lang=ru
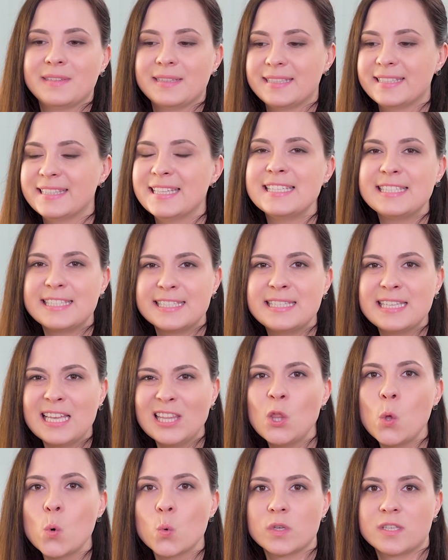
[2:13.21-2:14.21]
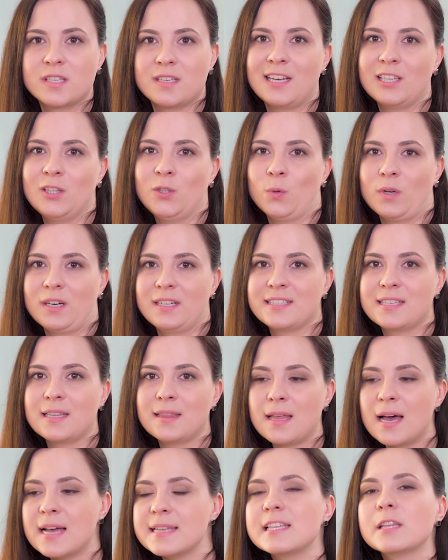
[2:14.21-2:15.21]
знаете, занозы, которые
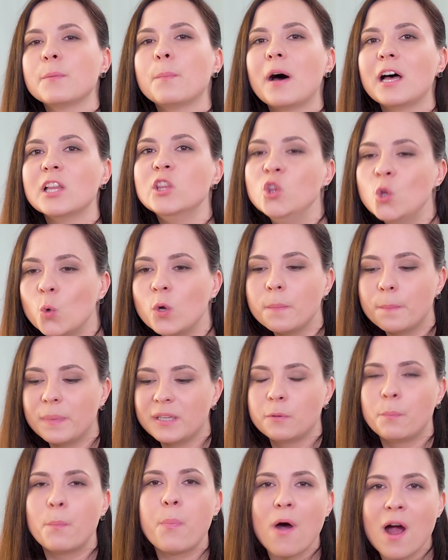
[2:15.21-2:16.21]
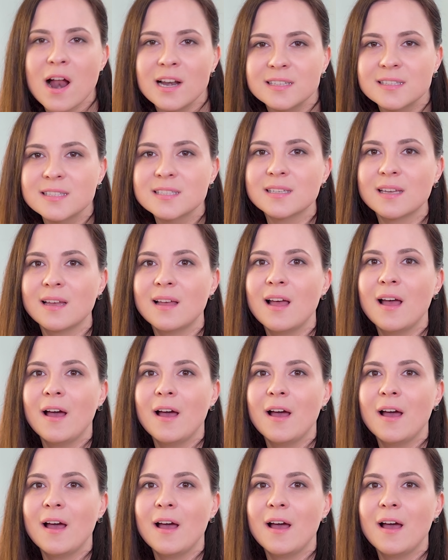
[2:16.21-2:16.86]
залазят по одной под пальцы,